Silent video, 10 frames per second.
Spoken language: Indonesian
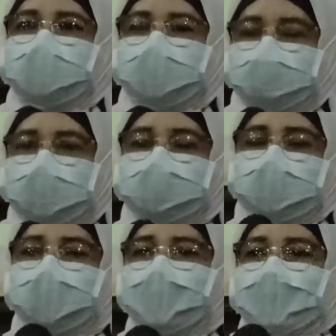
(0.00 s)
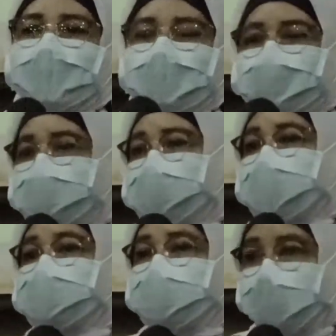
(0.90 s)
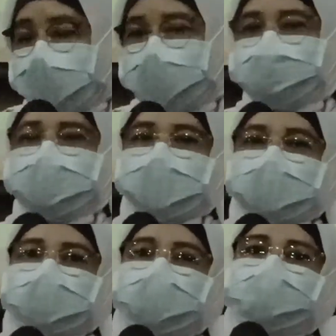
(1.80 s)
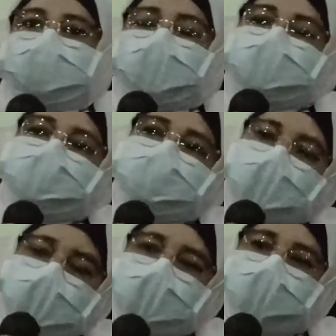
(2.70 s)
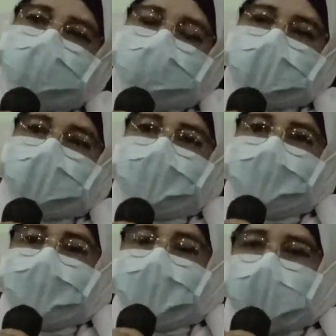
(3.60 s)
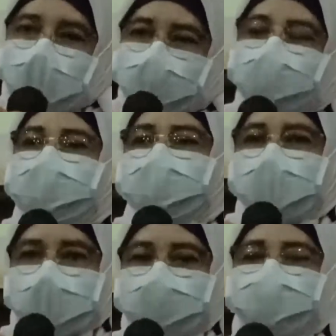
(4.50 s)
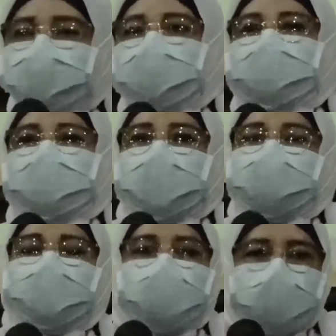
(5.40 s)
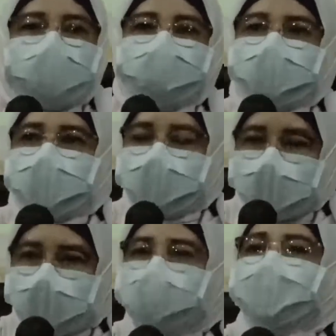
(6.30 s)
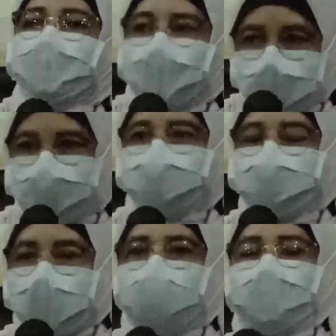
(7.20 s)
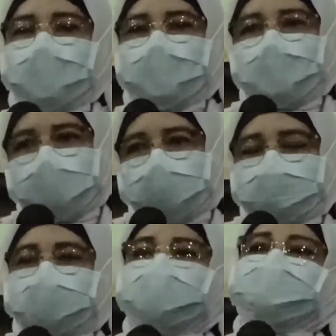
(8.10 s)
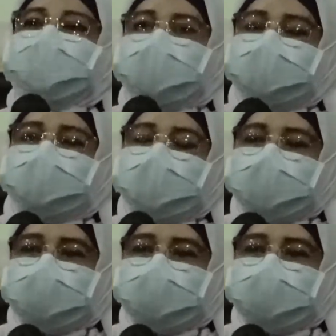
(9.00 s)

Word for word: rapat di Kecamatan Cidadap sehingga tentunya rencana yang memang akan ditindaklanjuti oleh pihak kewilayahan itu sudah uh, terencana dengan